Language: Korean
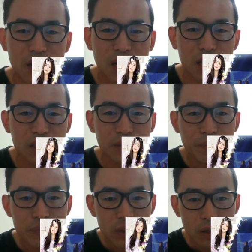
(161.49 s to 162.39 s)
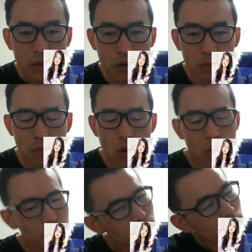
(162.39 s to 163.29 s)
약간 이건
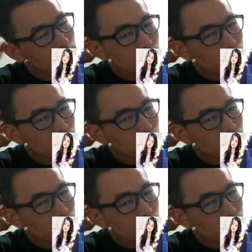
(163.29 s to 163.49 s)
뭐